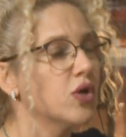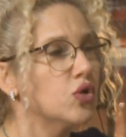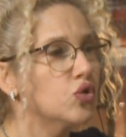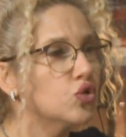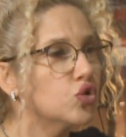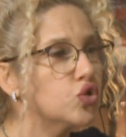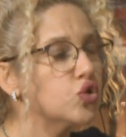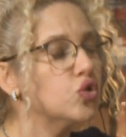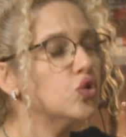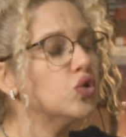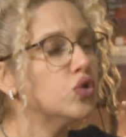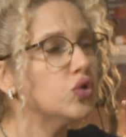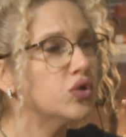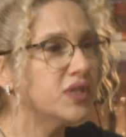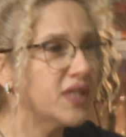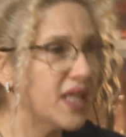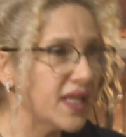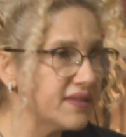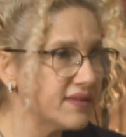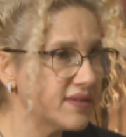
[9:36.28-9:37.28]
Şu
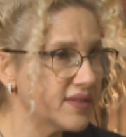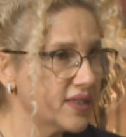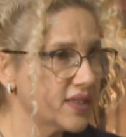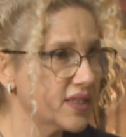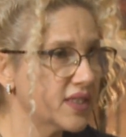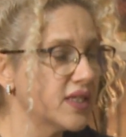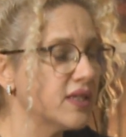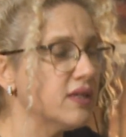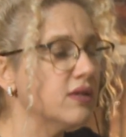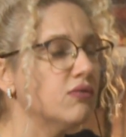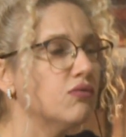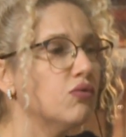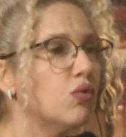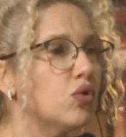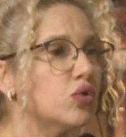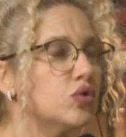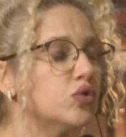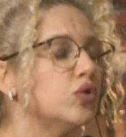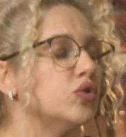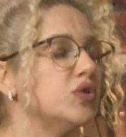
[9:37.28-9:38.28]
nettir ki
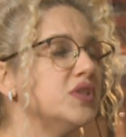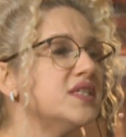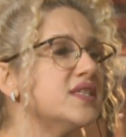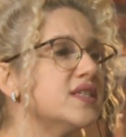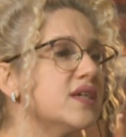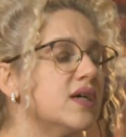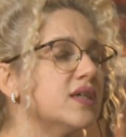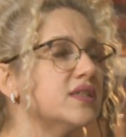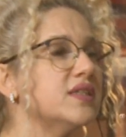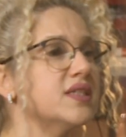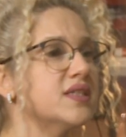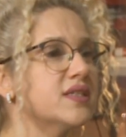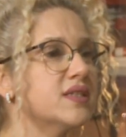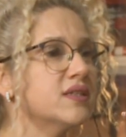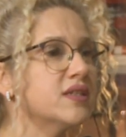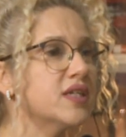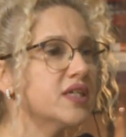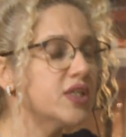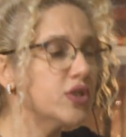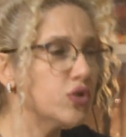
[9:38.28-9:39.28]
Bordonisi
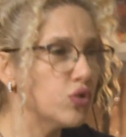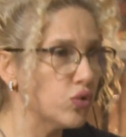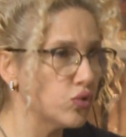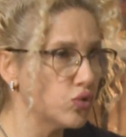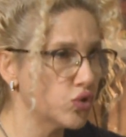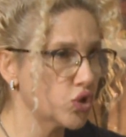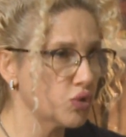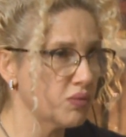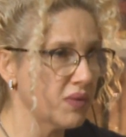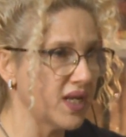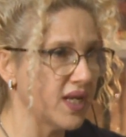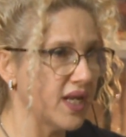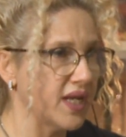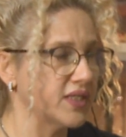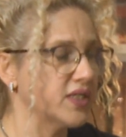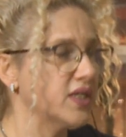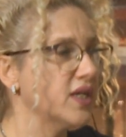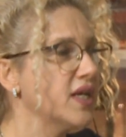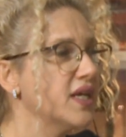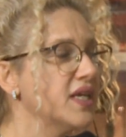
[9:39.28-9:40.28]
adasındaki
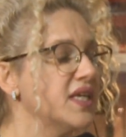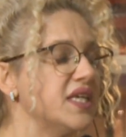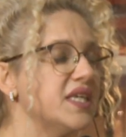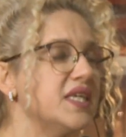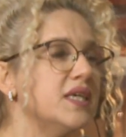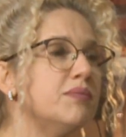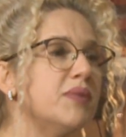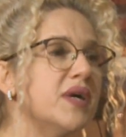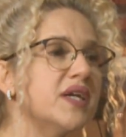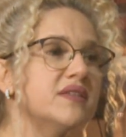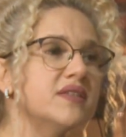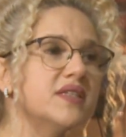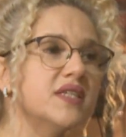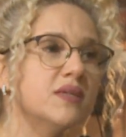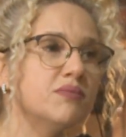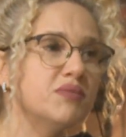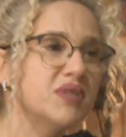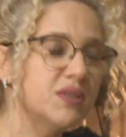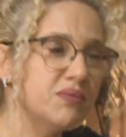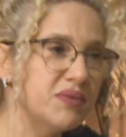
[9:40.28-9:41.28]
görüşmeler iki
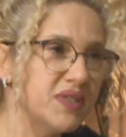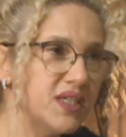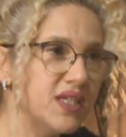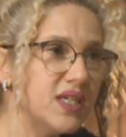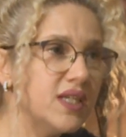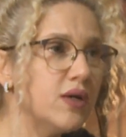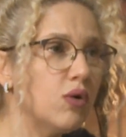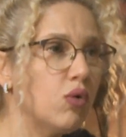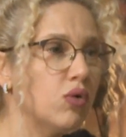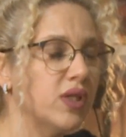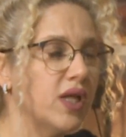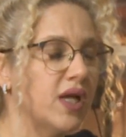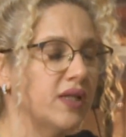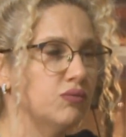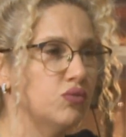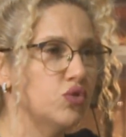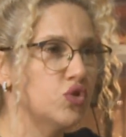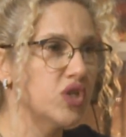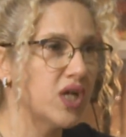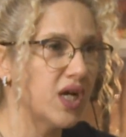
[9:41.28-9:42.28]
patriğin birbiriyle olan
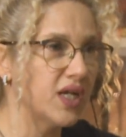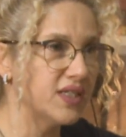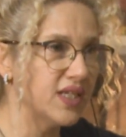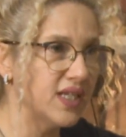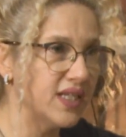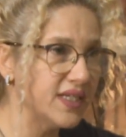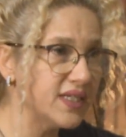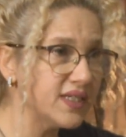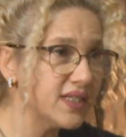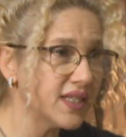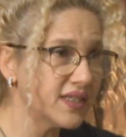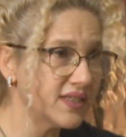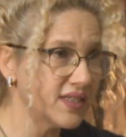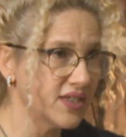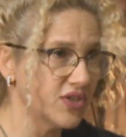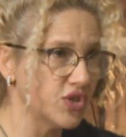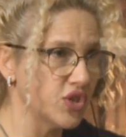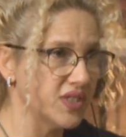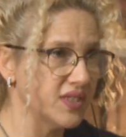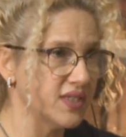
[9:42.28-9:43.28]
mücadeleleri
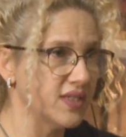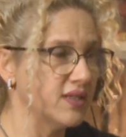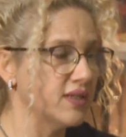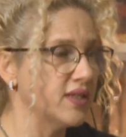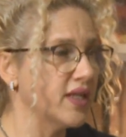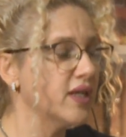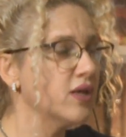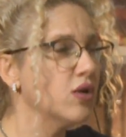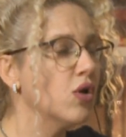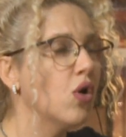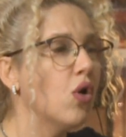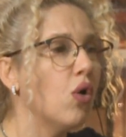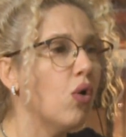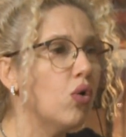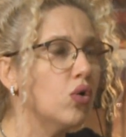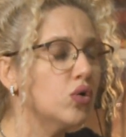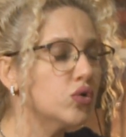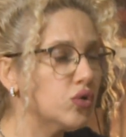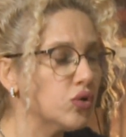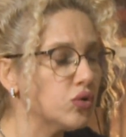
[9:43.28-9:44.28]
neticesinde
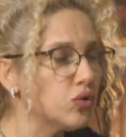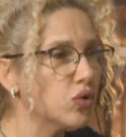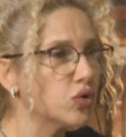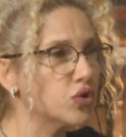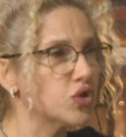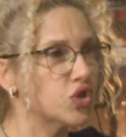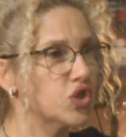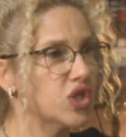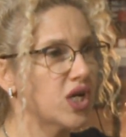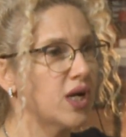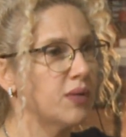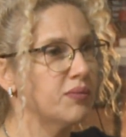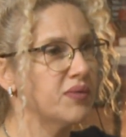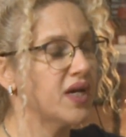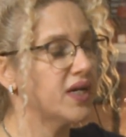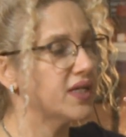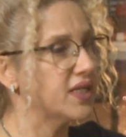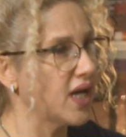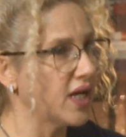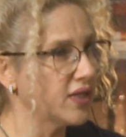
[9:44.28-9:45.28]
Ortodoks
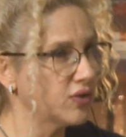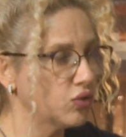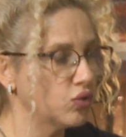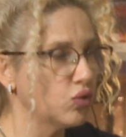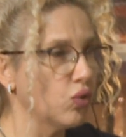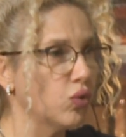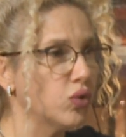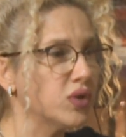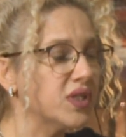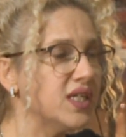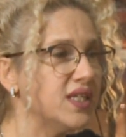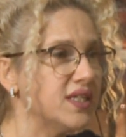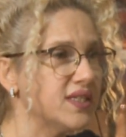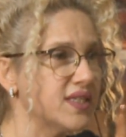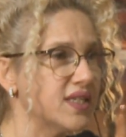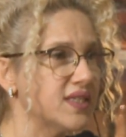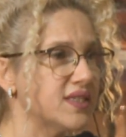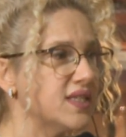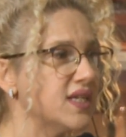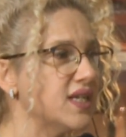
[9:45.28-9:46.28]
camia yani Doğu
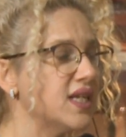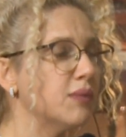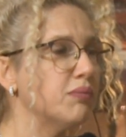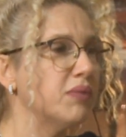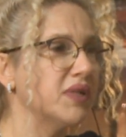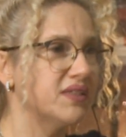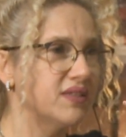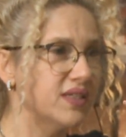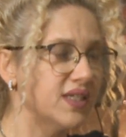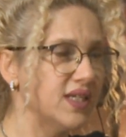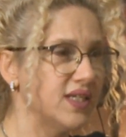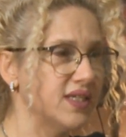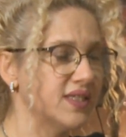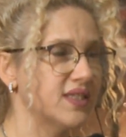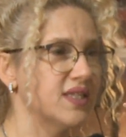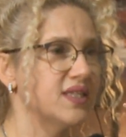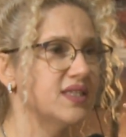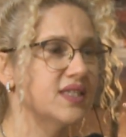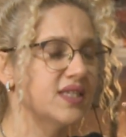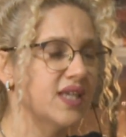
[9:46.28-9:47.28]
Kilisesi ile Batı
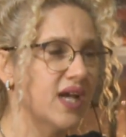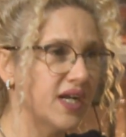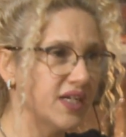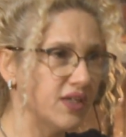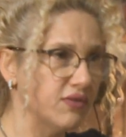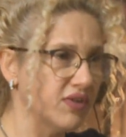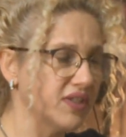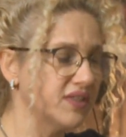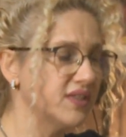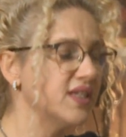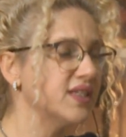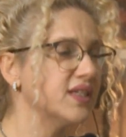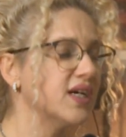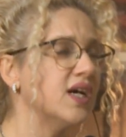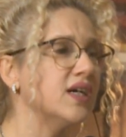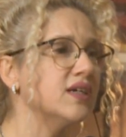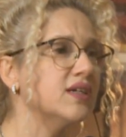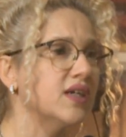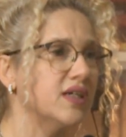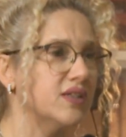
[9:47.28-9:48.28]
Kilisesi yani
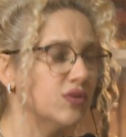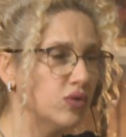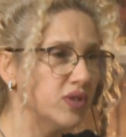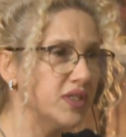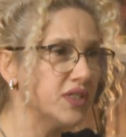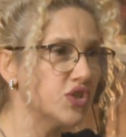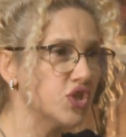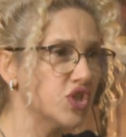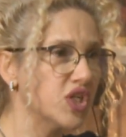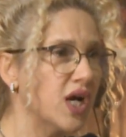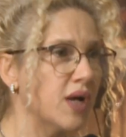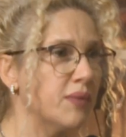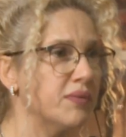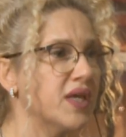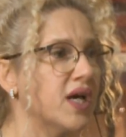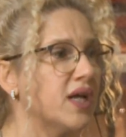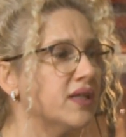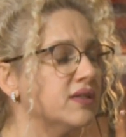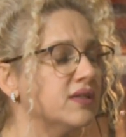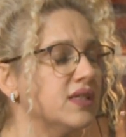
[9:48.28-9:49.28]
Vatikan Katolik
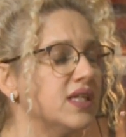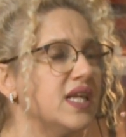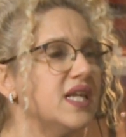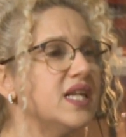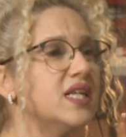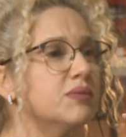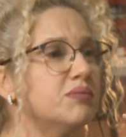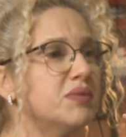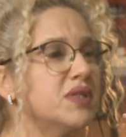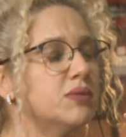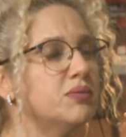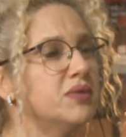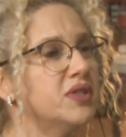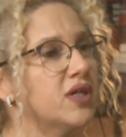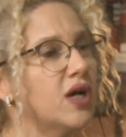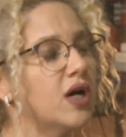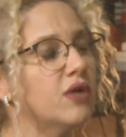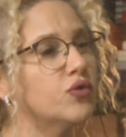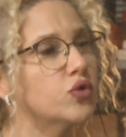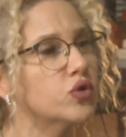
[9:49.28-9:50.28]
camianın ilk
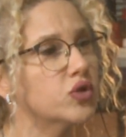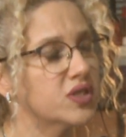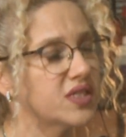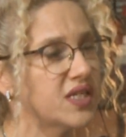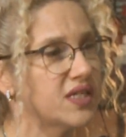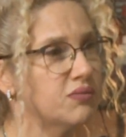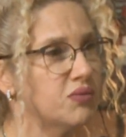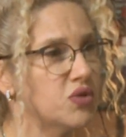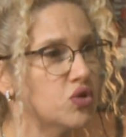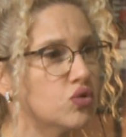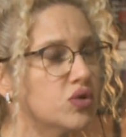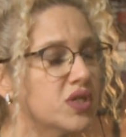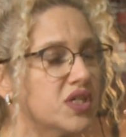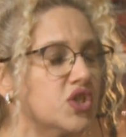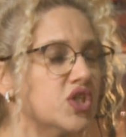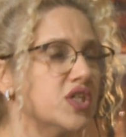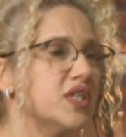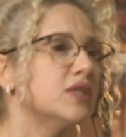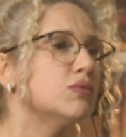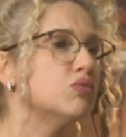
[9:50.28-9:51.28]
birbirini aforoz etme
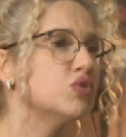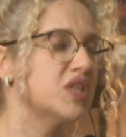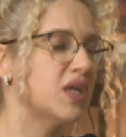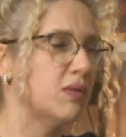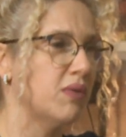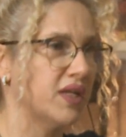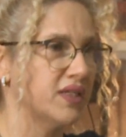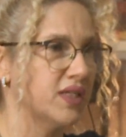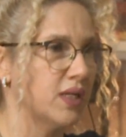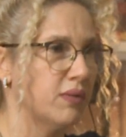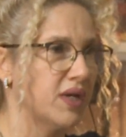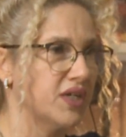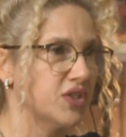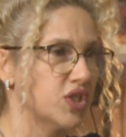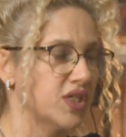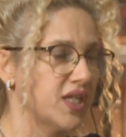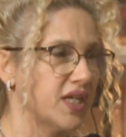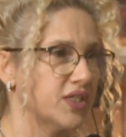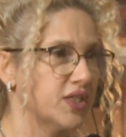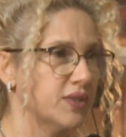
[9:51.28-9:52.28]
süreçleri bu zamanda
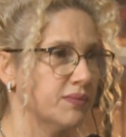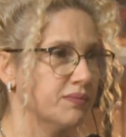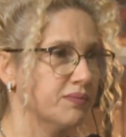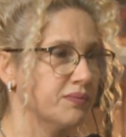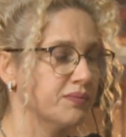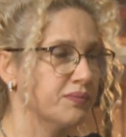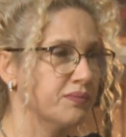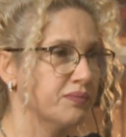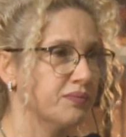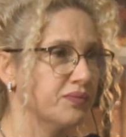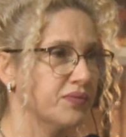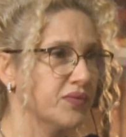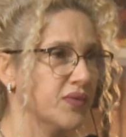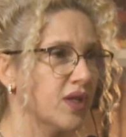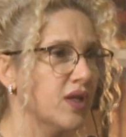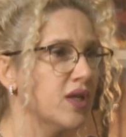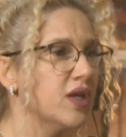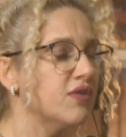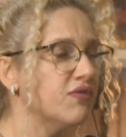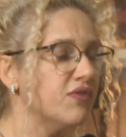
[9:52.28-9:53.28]
başlar
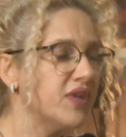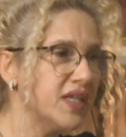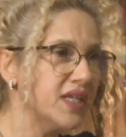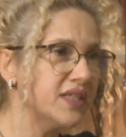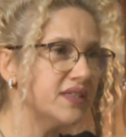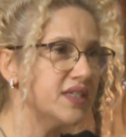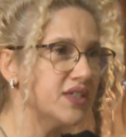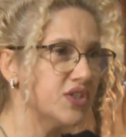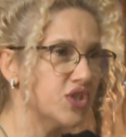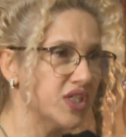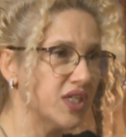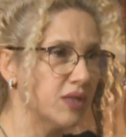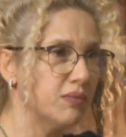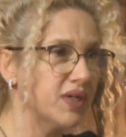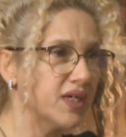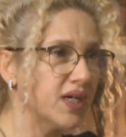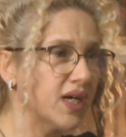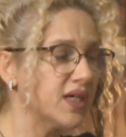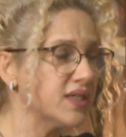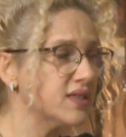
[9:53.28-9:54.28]
ve neticede
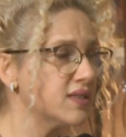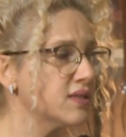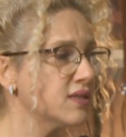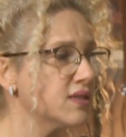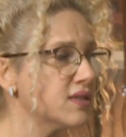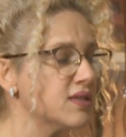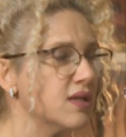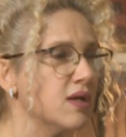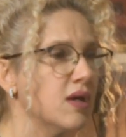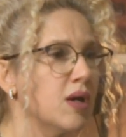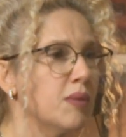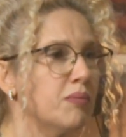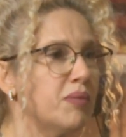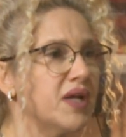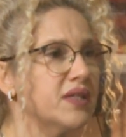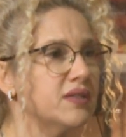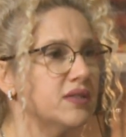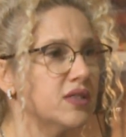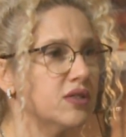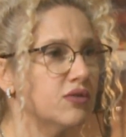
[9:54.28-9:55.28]
bakarsınız
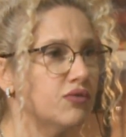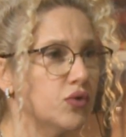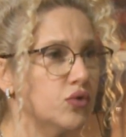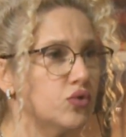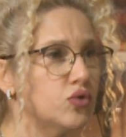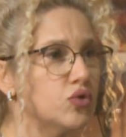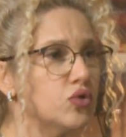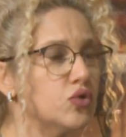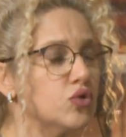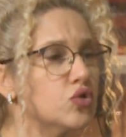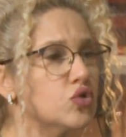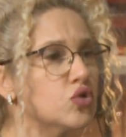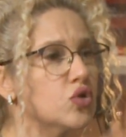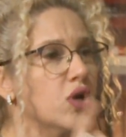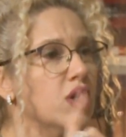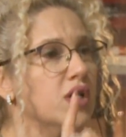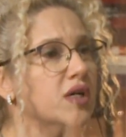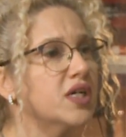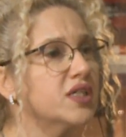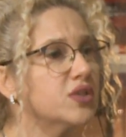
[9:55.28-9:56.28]
Patrick Fotius
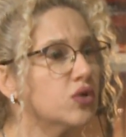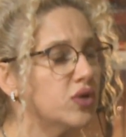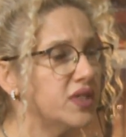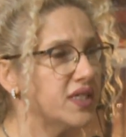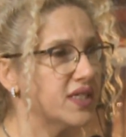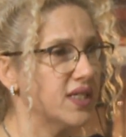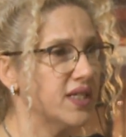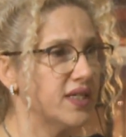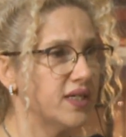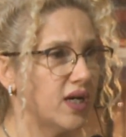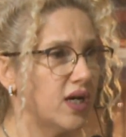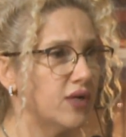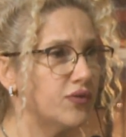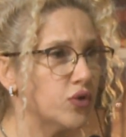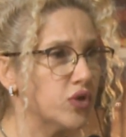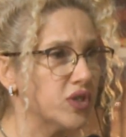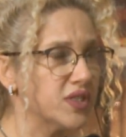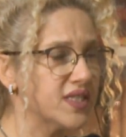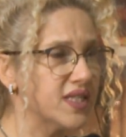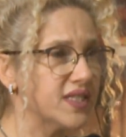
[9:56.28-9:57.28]
Katolikleri
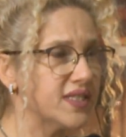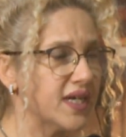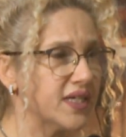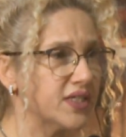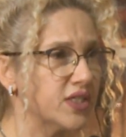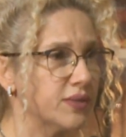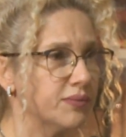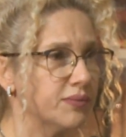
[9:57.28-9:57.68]
aforoz eder.